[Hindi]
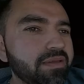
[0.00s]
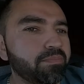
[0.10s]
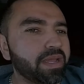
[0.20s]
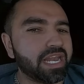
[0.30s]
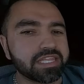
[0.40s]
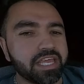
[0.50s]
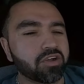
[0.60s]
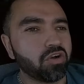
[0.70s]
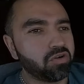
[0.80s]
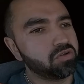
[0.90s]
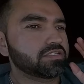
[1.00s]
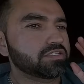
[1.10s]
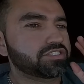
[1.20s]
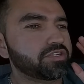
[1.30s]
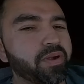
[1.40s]
हैं कि मेला देखो
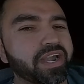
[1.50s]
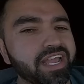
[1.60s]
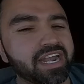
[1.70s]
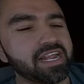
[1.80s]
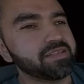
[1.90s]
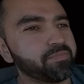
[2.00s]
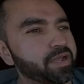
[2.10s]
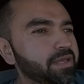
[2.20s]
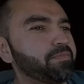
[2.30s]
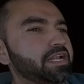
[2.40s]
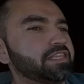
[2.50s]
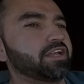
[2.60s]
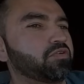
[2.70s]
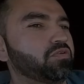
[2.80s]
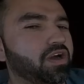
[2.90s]
चपाटे खाने से पहले पहले
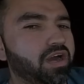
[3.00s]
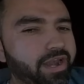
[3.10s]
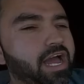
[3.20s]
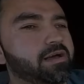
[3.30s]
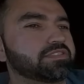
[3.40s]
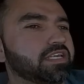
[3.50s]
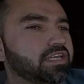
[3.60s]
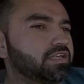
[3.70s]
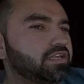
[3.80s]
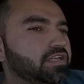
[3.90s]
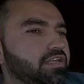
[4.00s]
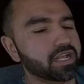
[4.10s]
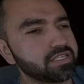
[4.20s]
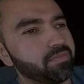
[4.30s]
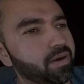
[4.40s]
देखो आराम से
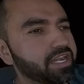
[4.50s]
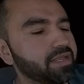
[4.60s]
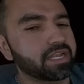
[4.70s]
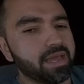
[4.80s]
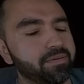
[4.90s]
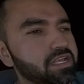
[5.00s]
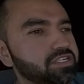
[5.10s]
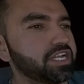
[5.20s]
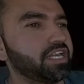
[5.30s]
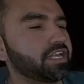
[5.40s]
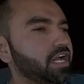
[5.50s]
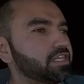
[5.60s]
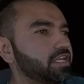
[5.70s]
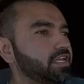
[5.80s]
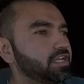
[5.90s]
ट्रक से बाहर जब कैमरे की छड़ी
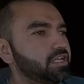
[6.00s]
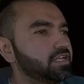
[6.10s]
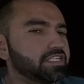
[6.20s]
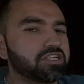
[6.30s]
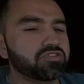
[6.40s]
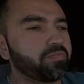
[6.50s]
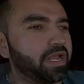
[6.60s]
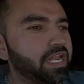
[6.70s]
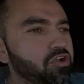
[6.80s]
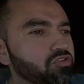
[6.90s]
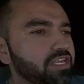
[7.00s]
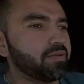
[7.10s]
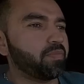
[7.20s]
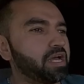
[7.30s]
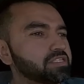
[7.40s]
निकालते हैं टेंशन तो पहले ही होती
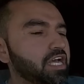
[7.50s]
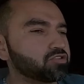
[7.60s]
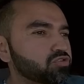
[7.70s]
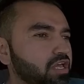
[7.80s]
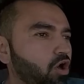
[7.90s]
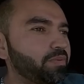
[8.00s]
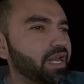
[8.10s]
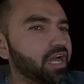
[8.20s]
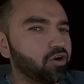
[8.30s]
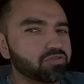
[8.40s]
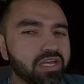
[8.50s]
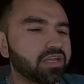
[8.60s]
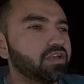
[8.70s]
है कि पाँच सात सौ दाव पे लगा होता